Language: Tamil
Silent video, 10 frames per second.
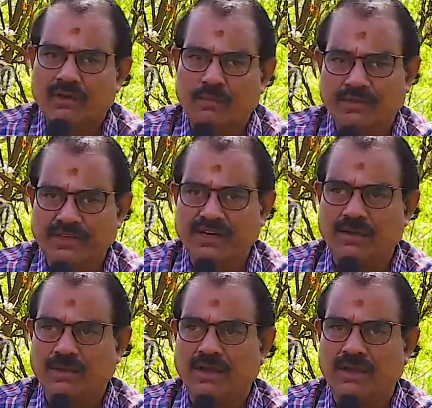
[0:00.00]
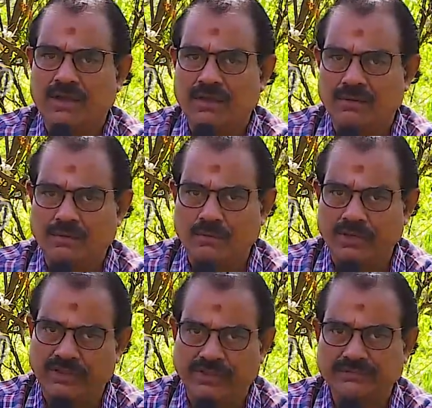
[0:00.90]
ரொம்ப தீர்க்கமாக
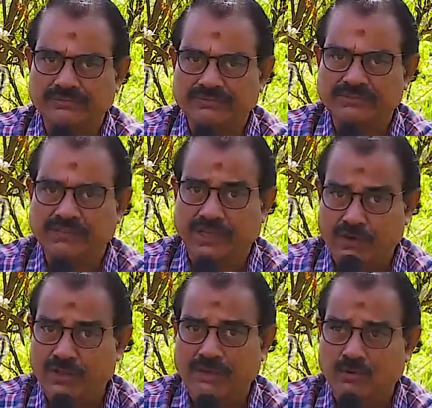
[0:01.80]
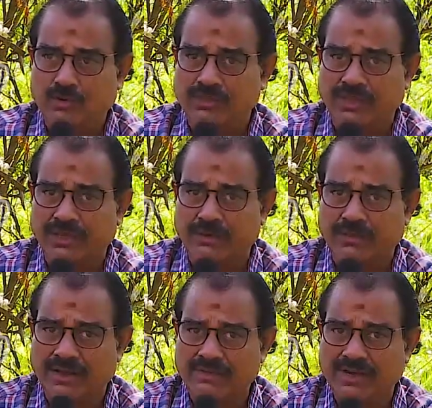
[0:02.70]
முடியுது இது என்னுடைய அனுபவங்கள் தான்
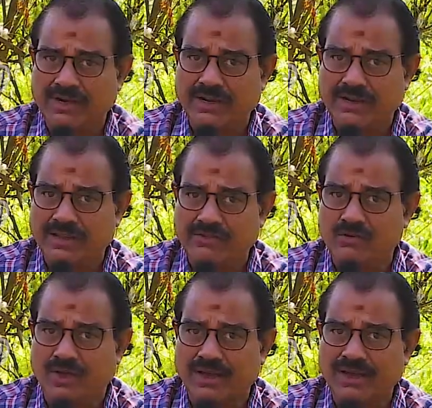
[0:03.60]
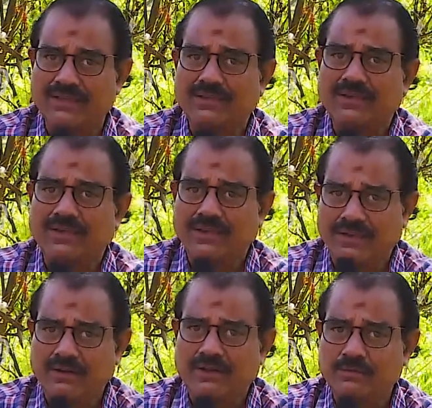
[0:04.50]
எங்கள் மனைவி கேட்டால் நிறைய சொல்லுவாங்க
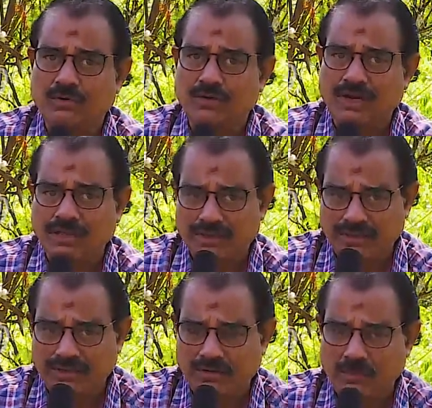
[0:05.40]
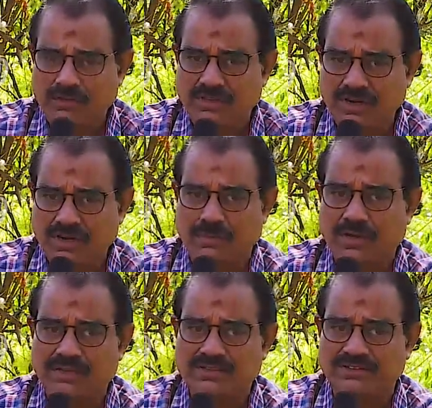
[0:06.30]
என்னுடைய அனுபவங்களில் இது ரொம்ப
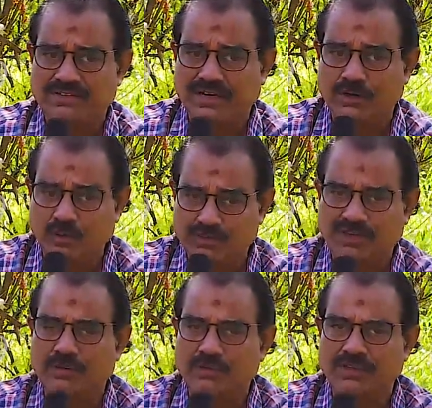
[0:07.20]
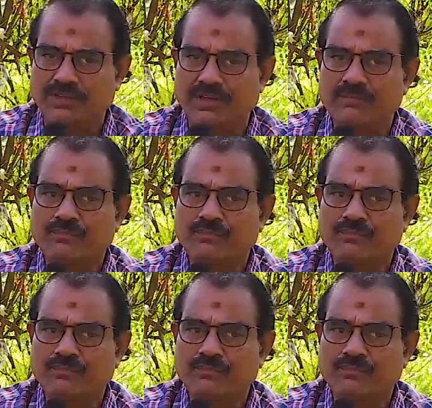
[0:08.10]
தீர்க்கமாக சில விஷயங்கள் யோசிக்க முடியுது